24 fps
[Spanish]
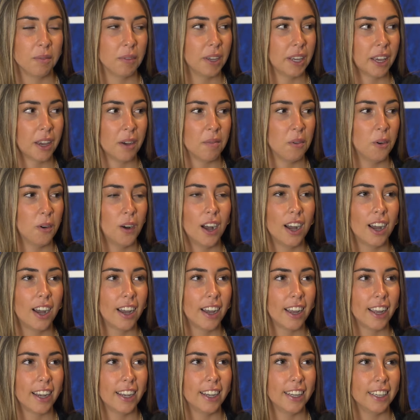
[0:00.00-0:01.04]
me llamó
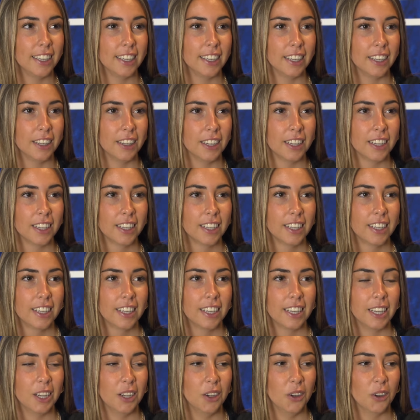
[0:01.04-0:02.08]
Ángel
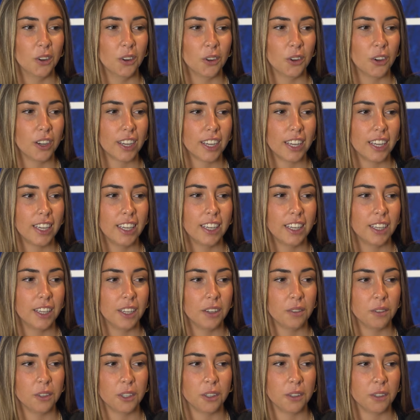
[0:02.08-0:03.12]
y, lo cogí
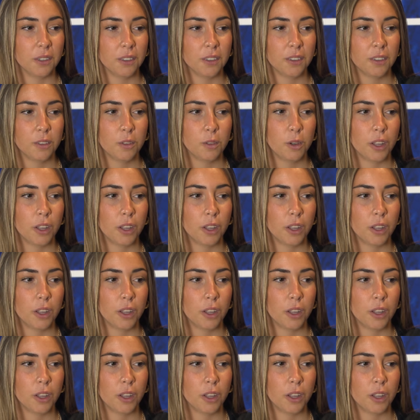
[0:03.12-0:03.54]
y bueno,